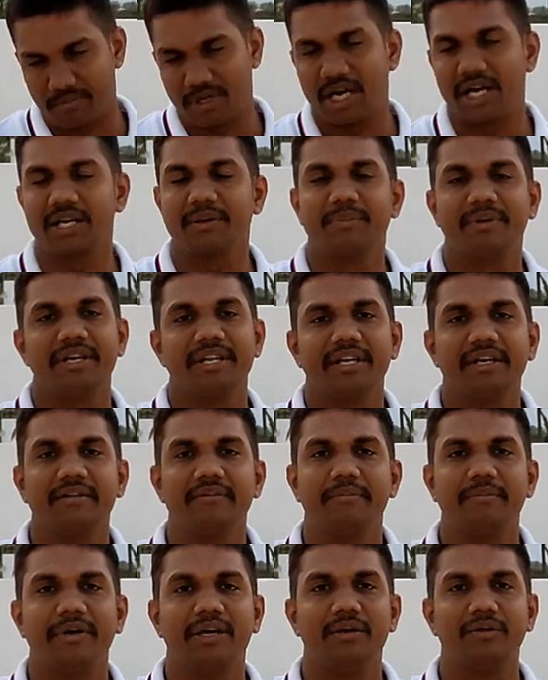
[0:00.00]
ஆட்டோமேட்டிக்காக
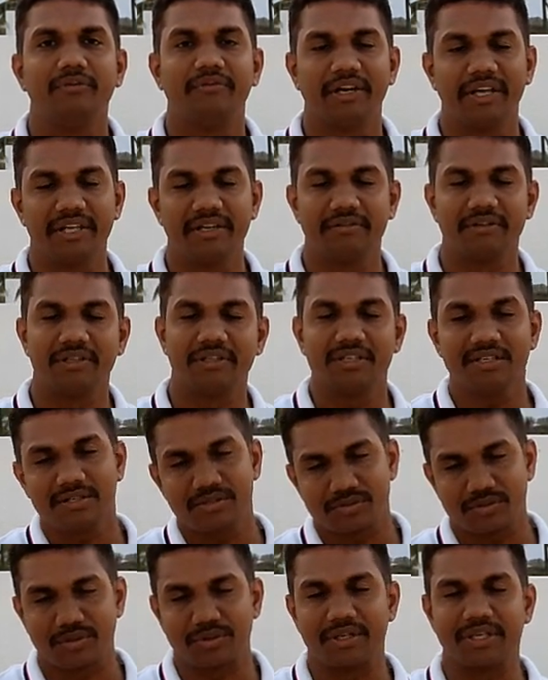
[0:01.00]
பலூன் வயிறு வந்து
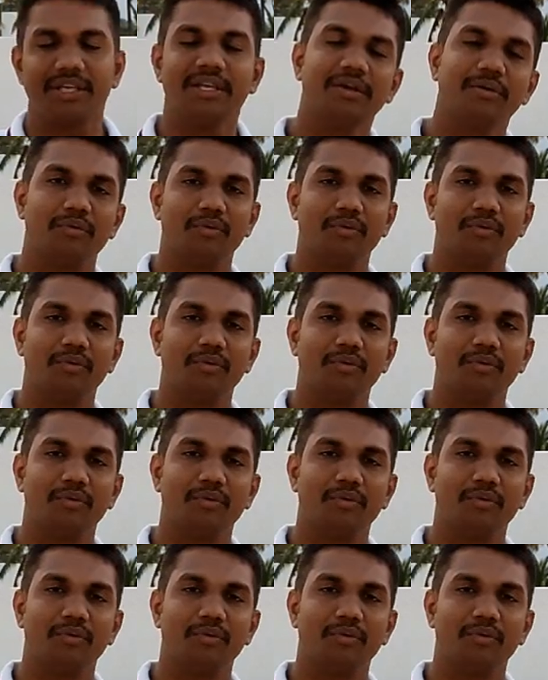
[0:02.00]
சுருங்கி